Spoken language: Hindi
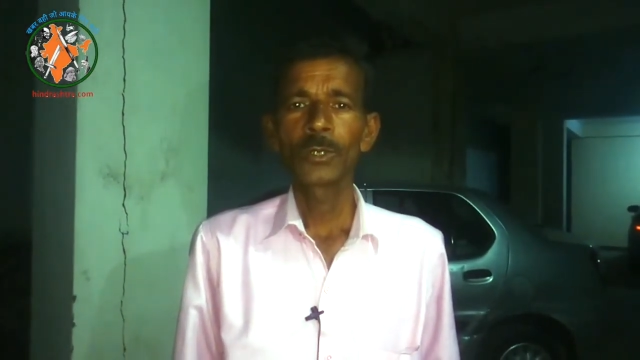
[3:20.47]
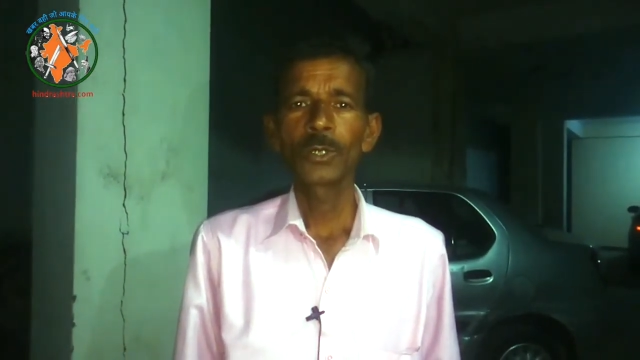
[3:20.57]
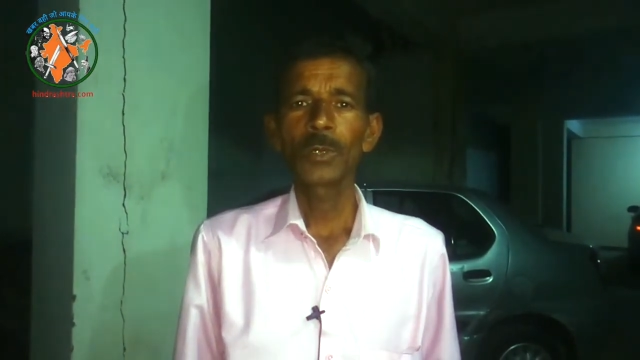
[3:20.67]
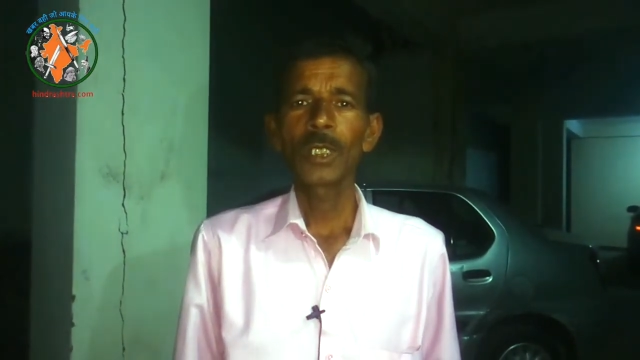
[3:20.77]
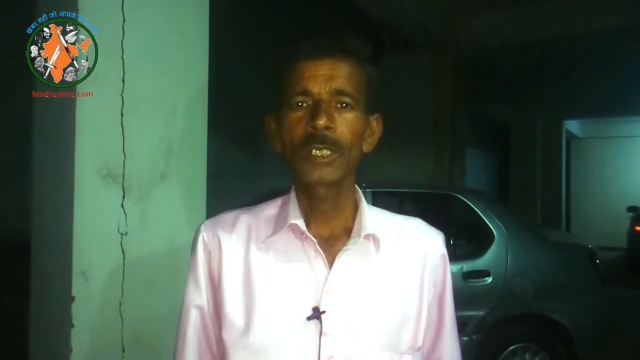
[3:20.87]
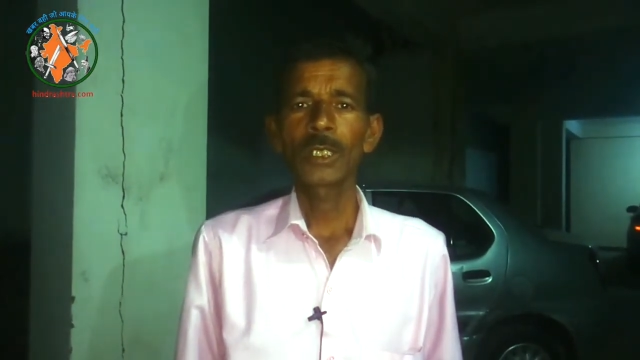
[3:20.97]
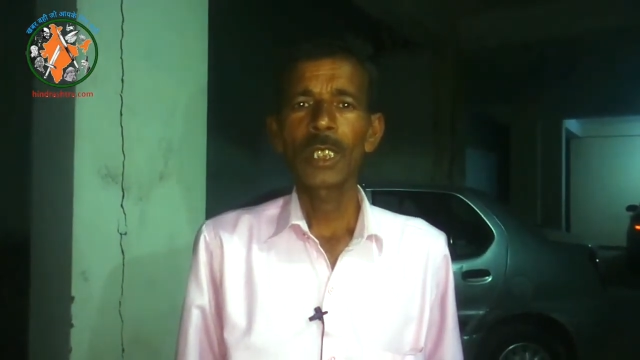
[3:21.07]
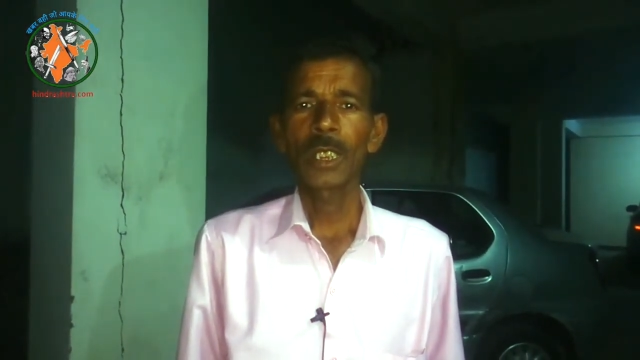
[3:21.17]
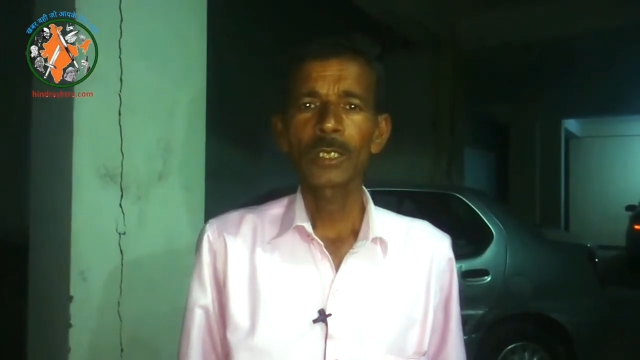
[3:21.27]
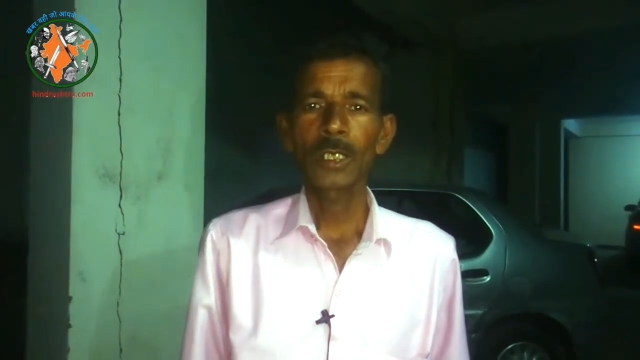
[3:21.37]
उसमें ना अच्छा
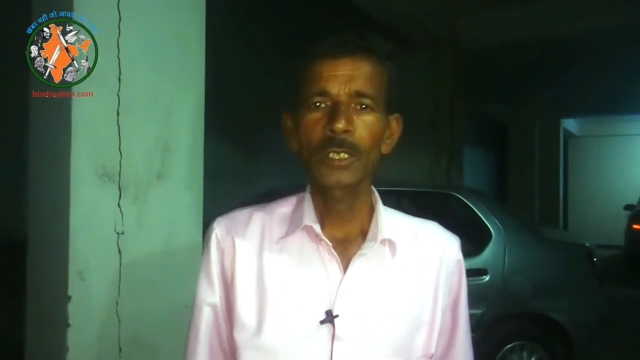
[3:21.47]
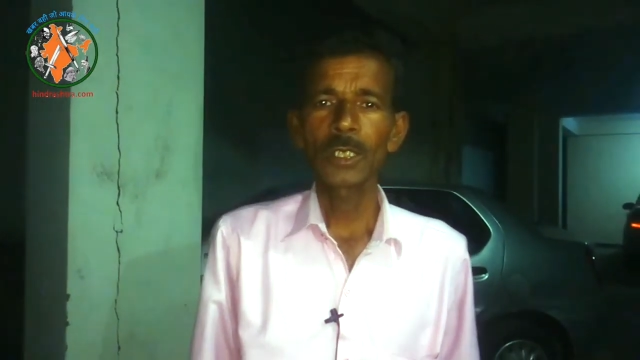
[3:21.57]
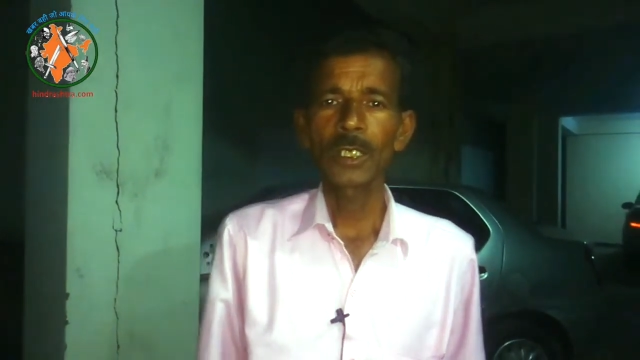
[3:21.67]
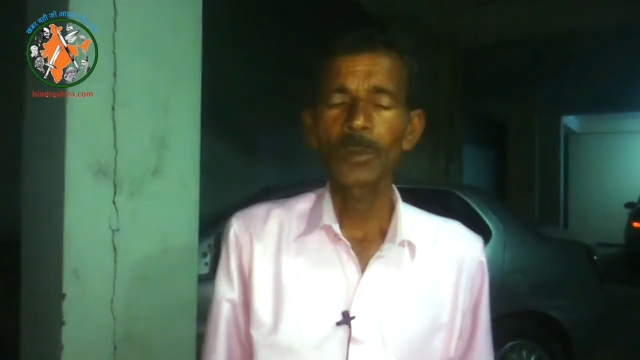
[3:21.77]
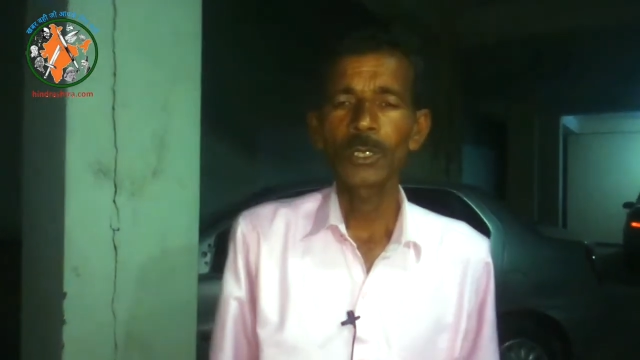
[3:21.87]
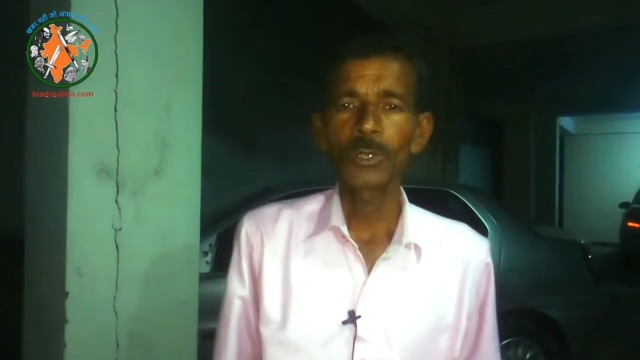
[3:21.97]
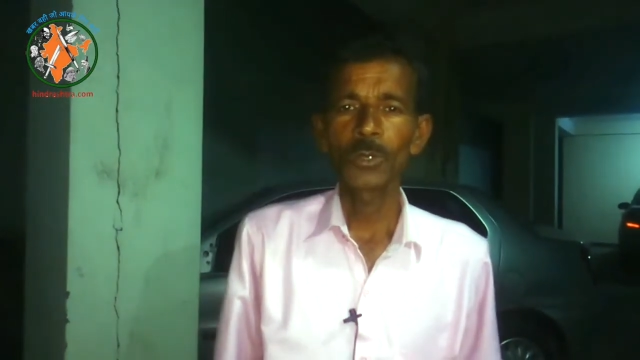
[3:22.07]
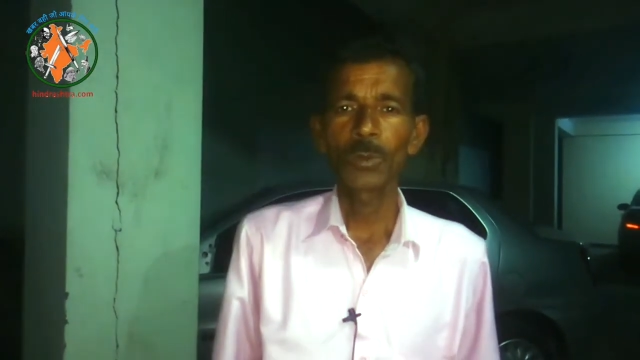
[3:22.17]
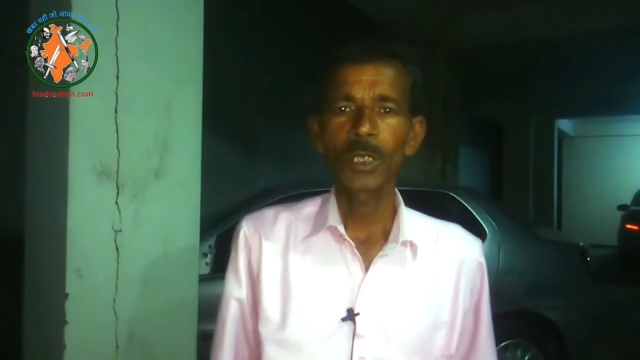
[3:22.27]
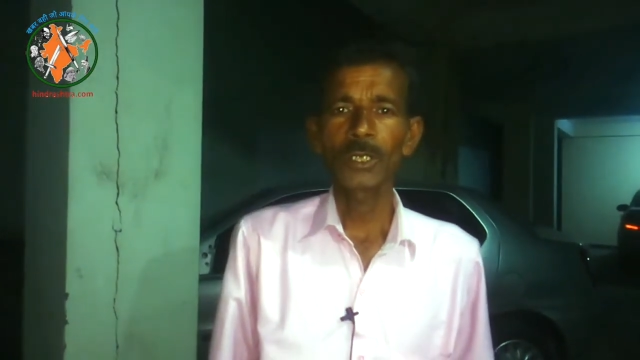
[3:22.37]
खा सकते हैं ना
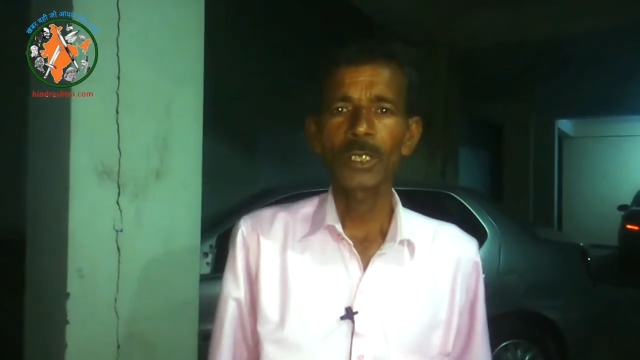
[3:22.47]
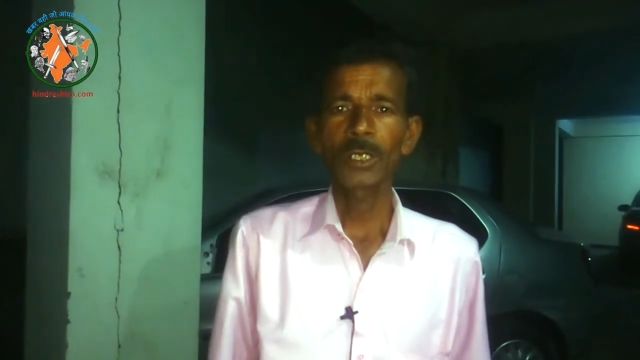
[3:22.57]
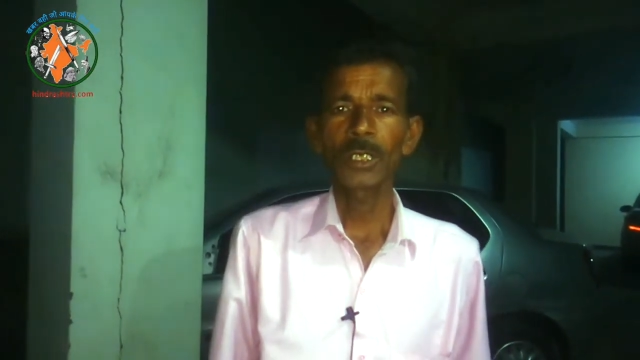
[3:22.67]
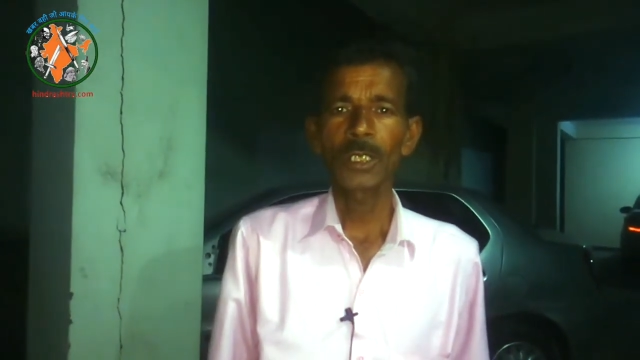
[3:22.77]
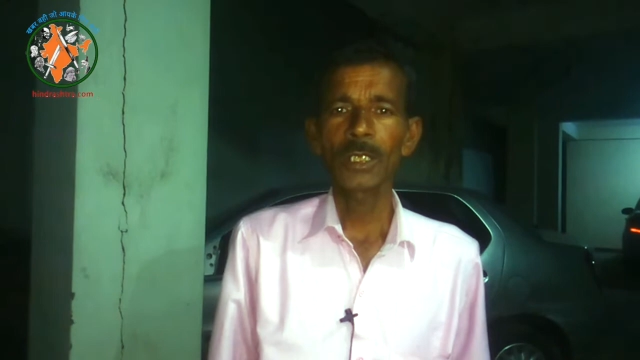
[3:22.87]
बच्चों को पढ़ा सकते